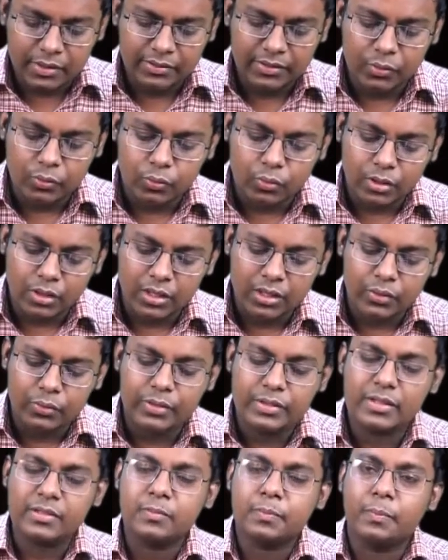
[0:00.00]
ইজ আ ওয়ার্ড
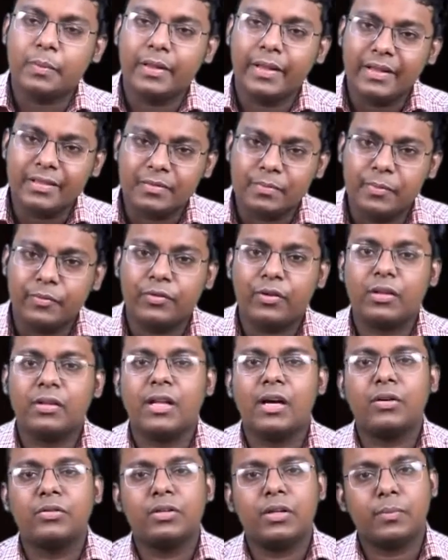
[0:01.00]
হুইচ ইজ প্লেস বিফোর আ
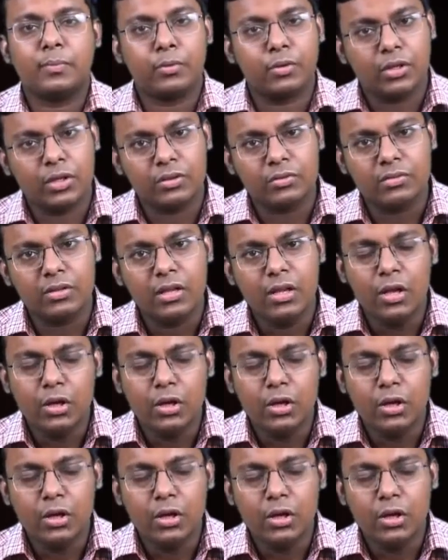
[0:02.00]
নাউন আর প্রোনাউন